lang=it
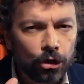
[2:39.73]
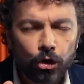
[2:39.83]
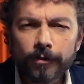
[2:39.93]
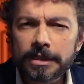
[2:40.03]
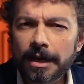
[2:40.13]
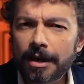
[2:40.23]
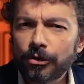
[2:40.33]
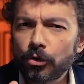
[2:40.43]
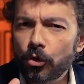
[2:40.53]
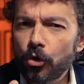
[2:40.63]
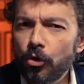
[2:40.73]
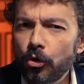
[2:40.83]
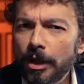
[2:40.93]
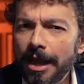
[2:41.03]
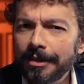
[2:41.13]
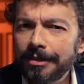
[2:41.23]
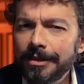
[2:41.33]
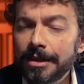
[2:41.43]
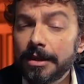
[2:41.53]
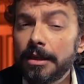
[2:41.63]
dove saranno
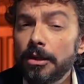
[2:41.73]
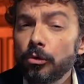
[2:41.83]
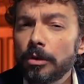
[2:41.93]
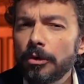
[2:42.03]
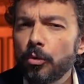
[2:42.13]
collocati in una